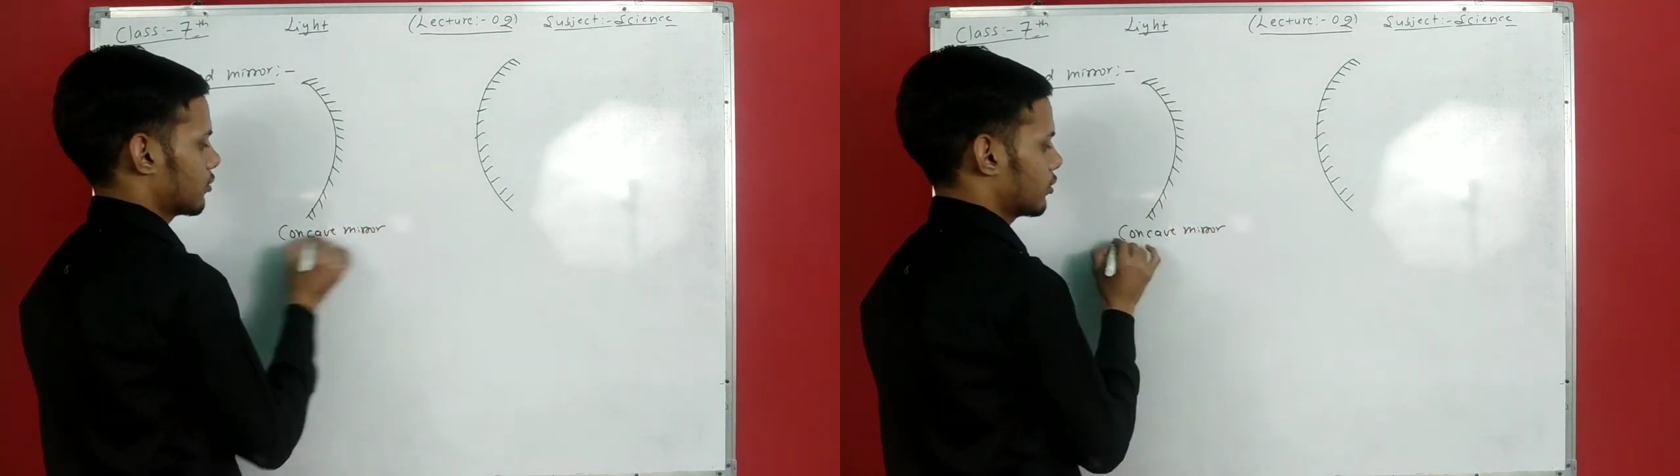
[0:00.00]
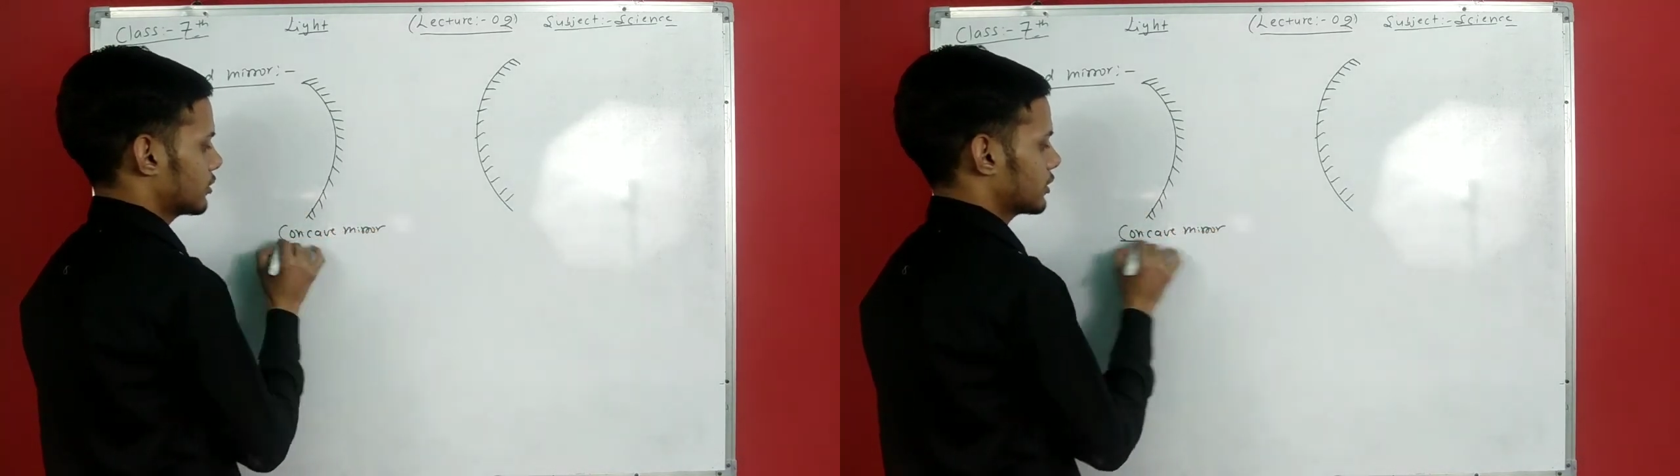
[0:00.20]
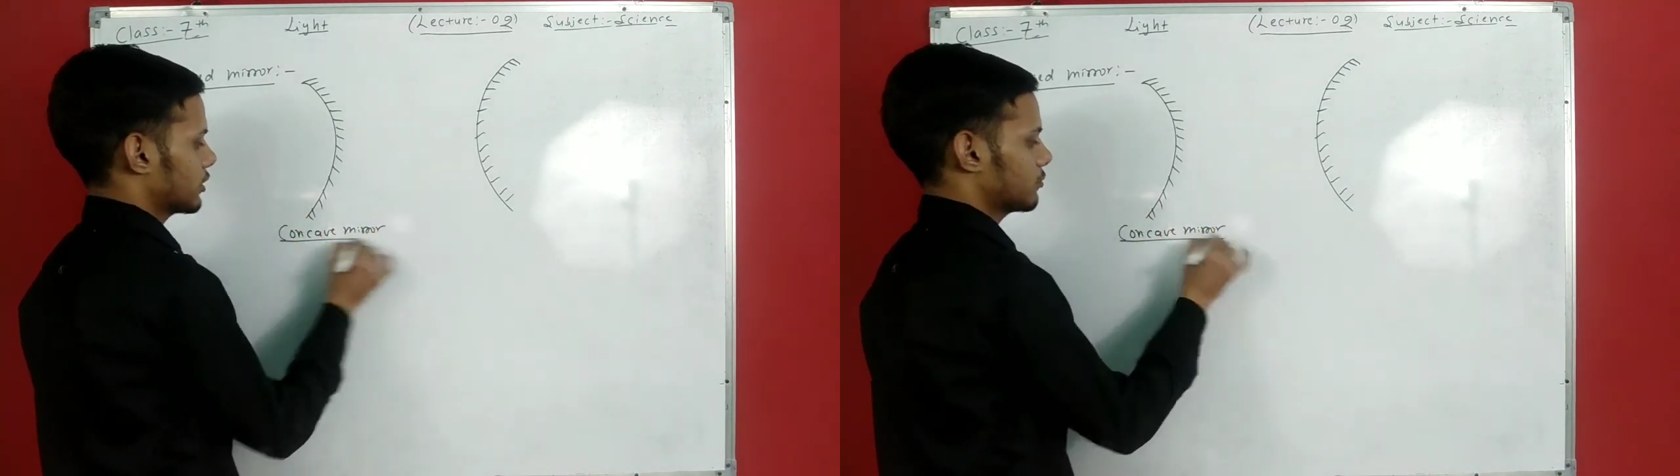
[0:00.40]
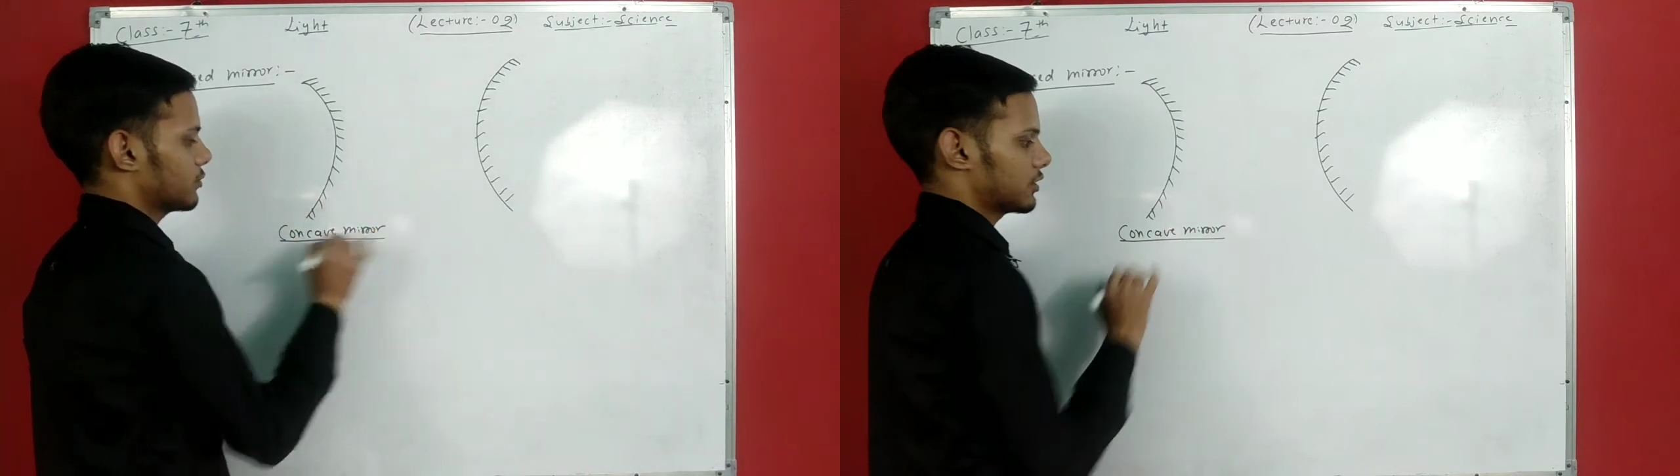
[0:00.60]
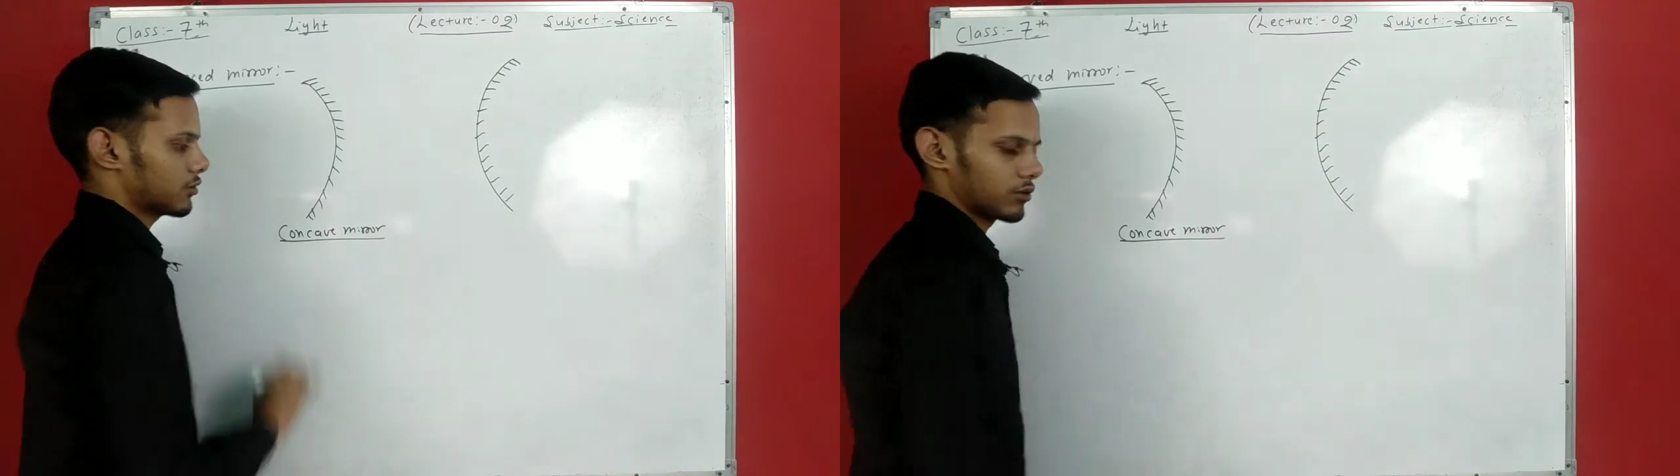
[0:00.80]
कॉनकेव
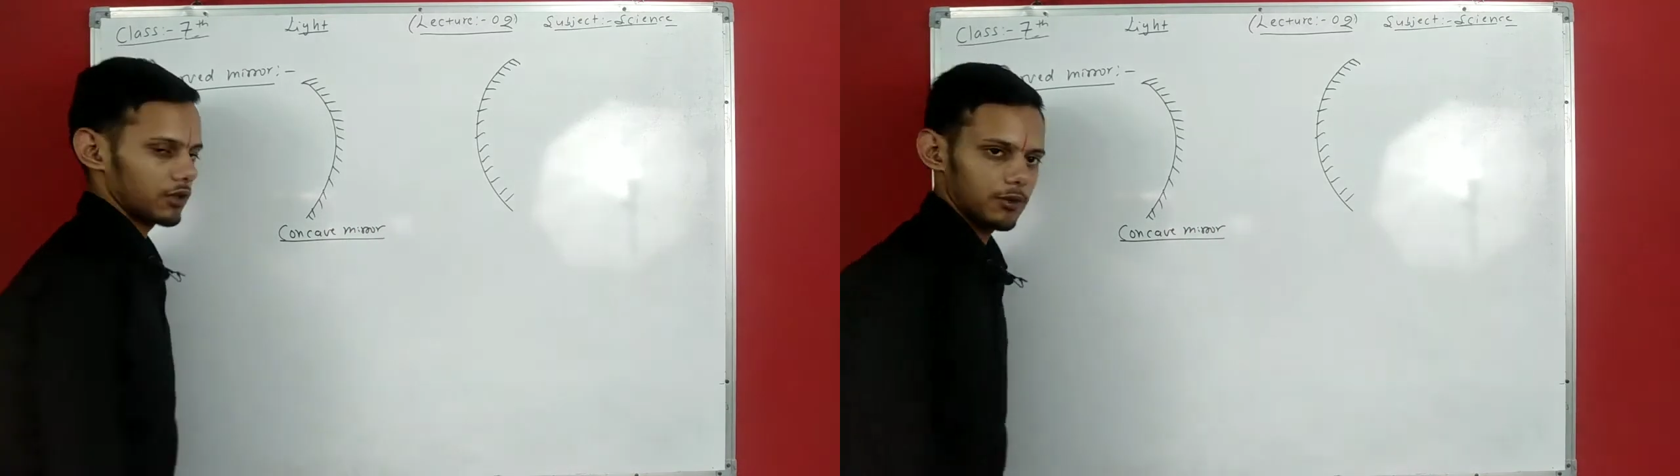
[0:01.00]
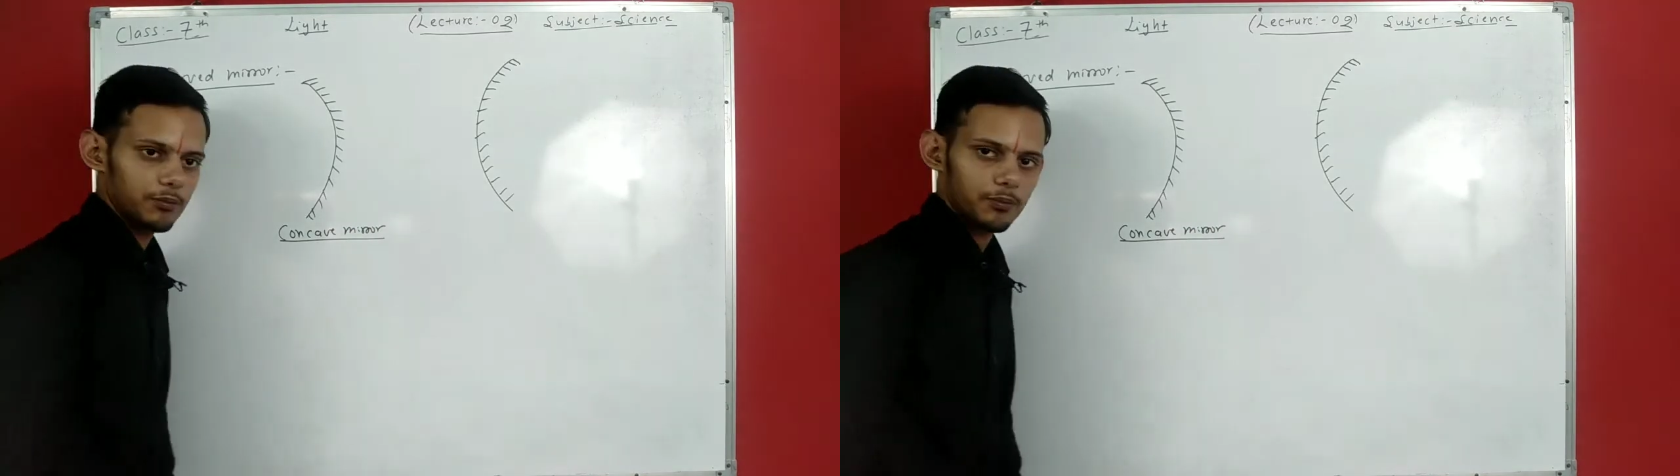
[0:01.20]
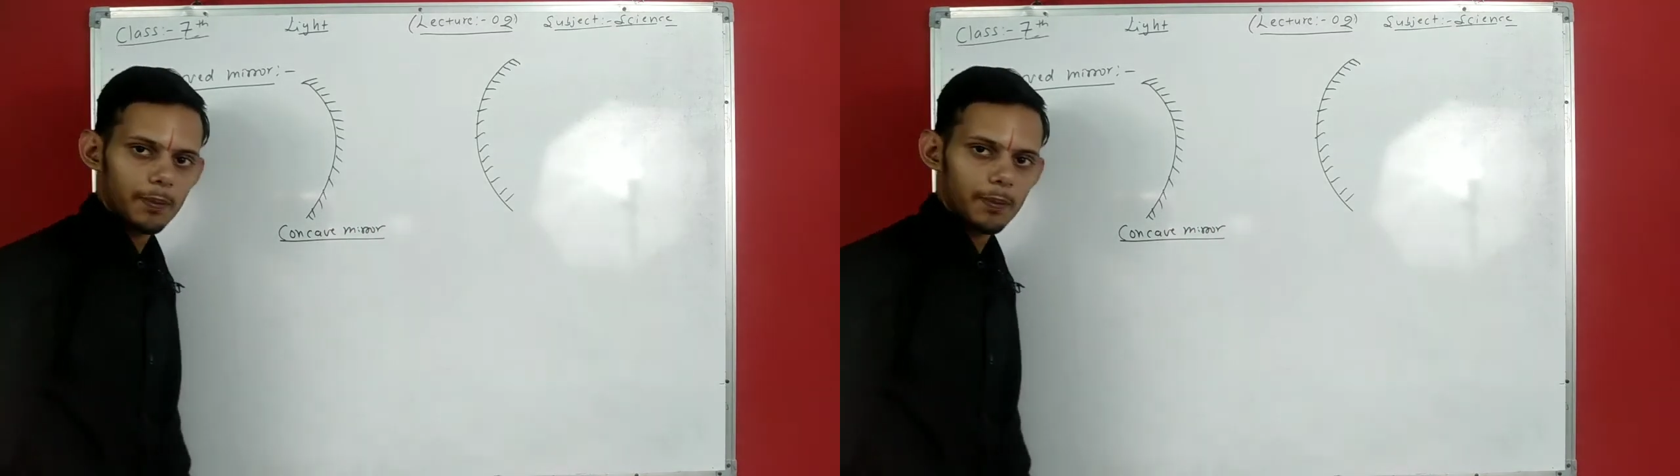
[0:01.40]
मिरर हो गया